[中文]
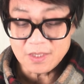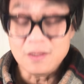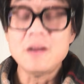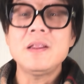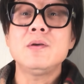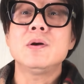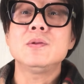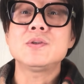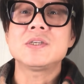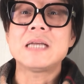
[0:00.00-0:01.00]
当然呢，有
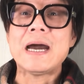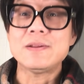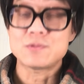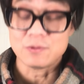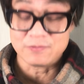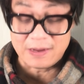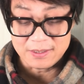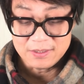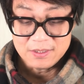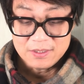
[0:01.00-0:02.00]
很多其他的说法，
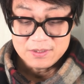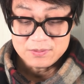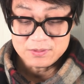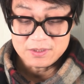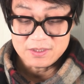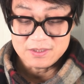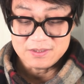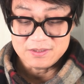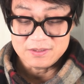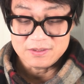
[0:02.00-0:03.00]
说这
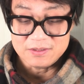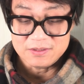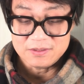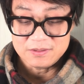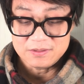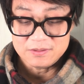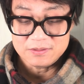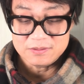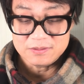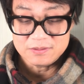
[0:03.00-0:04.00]
个
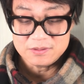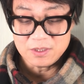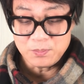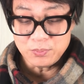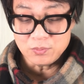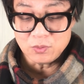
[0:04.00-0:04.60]
这个部